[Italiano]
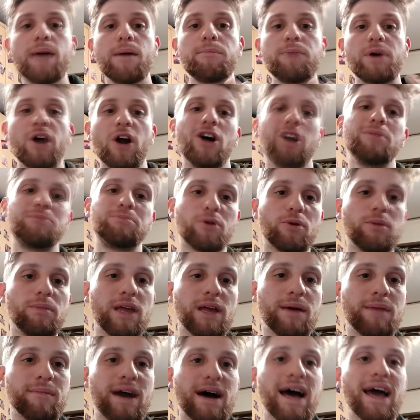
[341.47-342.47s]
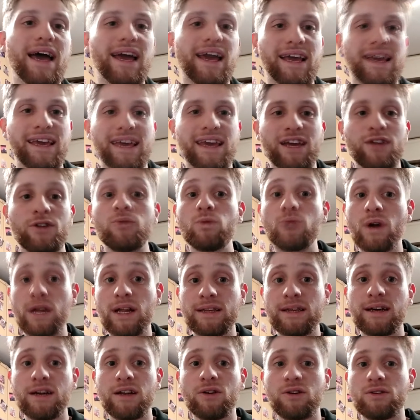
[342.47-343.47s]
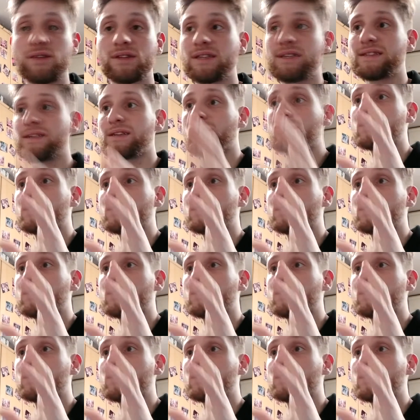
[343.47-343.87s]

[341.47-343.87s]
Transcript: però il problema è che durante la notte se